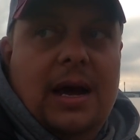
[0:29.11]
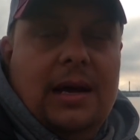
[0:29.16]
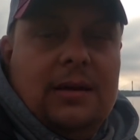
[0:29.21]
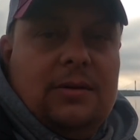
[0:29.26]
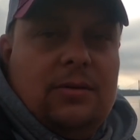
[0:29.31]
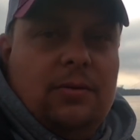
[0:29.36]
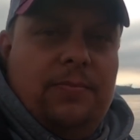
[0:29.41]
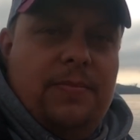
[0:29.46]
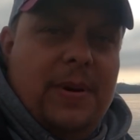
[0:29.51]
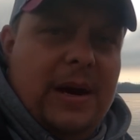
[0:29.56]
A
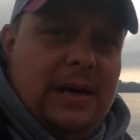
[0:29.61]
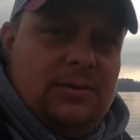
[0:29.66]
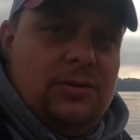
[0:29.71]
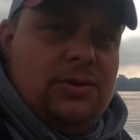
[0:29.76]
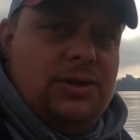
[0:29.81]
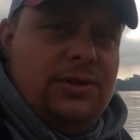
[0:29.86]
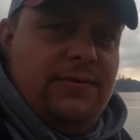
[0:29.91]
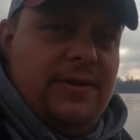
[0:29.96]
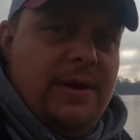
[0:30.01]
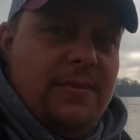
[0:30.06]
to bardzo
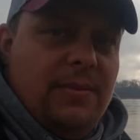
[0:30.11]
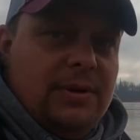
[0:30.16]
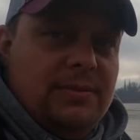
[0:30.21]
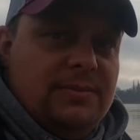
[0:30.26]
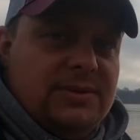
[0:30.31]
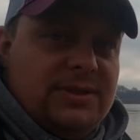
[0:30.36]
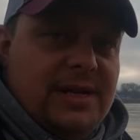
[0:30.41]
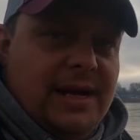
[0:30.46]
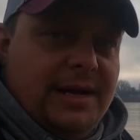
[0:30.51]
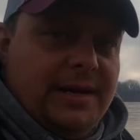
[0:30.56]
dziwne
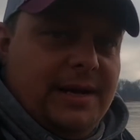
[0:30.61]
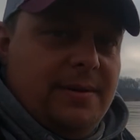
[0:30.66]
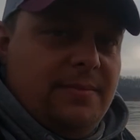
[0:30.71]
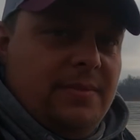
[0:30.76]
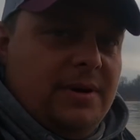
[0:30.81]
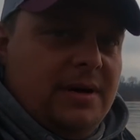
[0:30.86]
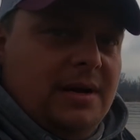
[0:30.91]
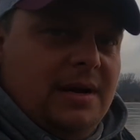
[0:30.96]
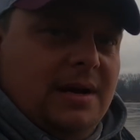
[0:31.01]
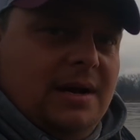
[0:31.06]
moim
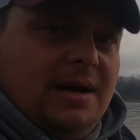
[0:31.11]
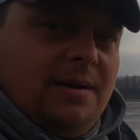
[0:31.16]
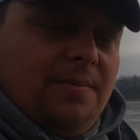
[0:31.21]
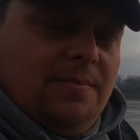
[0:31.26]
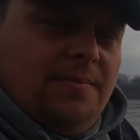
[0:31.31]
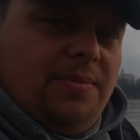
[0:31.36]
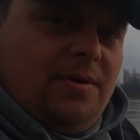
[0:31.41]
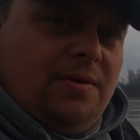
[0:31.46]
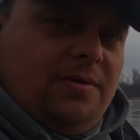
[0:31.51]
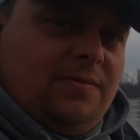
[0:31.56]
zdaniem,
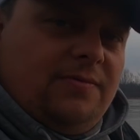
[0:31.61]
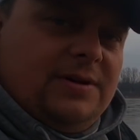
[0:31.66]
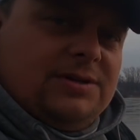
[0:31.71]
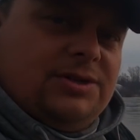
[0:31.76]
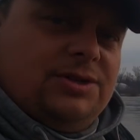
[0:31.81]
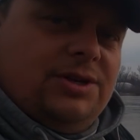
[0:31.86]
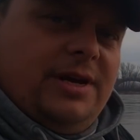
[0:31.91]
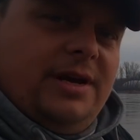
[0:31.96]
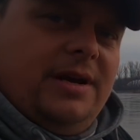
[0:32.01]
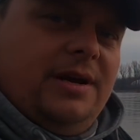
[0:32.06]
bo
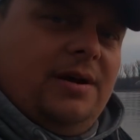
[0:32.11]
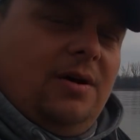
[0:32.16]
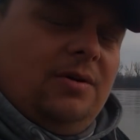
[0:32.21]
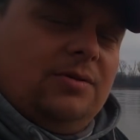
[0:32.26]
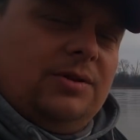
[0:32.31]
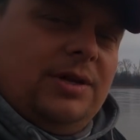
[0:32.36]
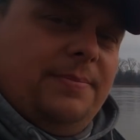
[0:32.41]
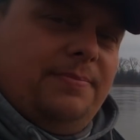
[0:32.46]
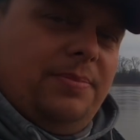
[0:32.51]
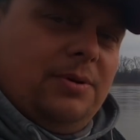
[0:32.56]
właśnie
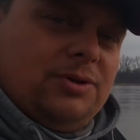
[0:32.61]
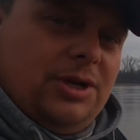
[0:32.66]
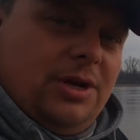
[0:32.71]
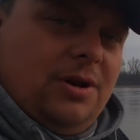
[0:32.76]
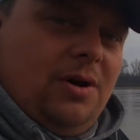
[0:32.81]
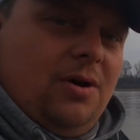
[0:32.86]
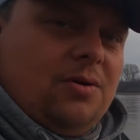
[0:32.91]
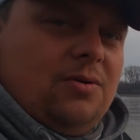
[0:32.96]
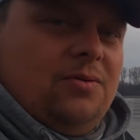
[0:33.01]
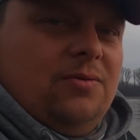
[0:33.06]
o tej porze
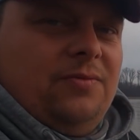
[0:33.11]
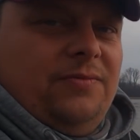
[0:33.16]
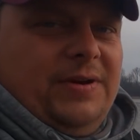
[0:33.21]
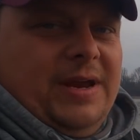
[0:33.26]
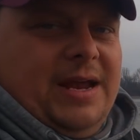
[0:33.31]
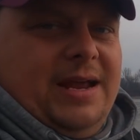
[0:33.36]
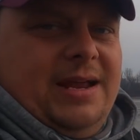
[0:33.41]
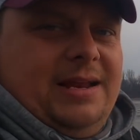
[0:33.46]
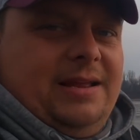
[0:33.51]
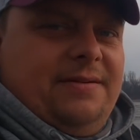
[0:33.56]
roku,
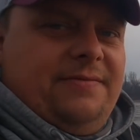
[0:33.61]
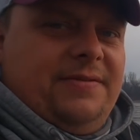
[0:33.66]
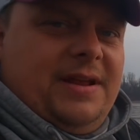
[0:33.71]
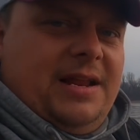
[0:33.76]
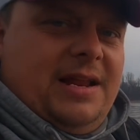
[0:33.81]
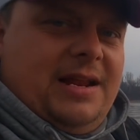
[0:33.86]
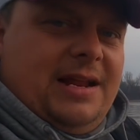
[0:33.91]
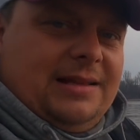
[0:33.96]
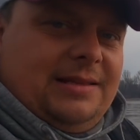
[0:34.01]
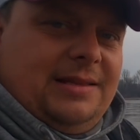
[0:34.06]
wiele,
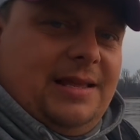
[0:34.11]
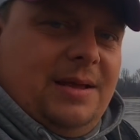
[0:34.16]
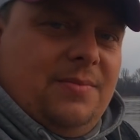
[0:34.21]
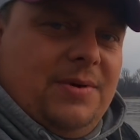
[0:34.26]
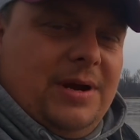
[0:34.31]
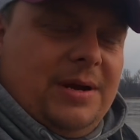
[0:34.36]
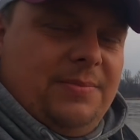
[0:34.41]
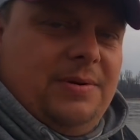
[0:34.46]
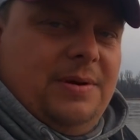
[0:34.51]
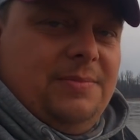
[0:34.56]
wiele lat
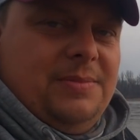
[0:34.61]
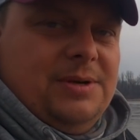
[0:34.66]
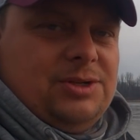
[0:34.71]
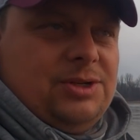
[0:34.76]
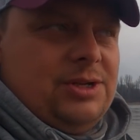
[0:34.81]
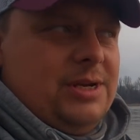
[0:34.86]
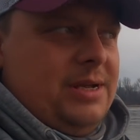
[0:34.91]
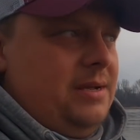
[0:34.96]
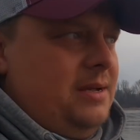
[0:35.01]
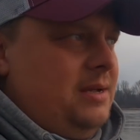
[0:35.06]
temu, jak byłem
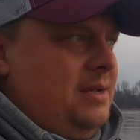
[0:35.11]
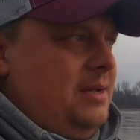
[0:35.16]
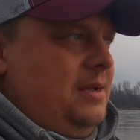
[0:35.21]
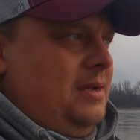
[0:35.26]
jeszcze,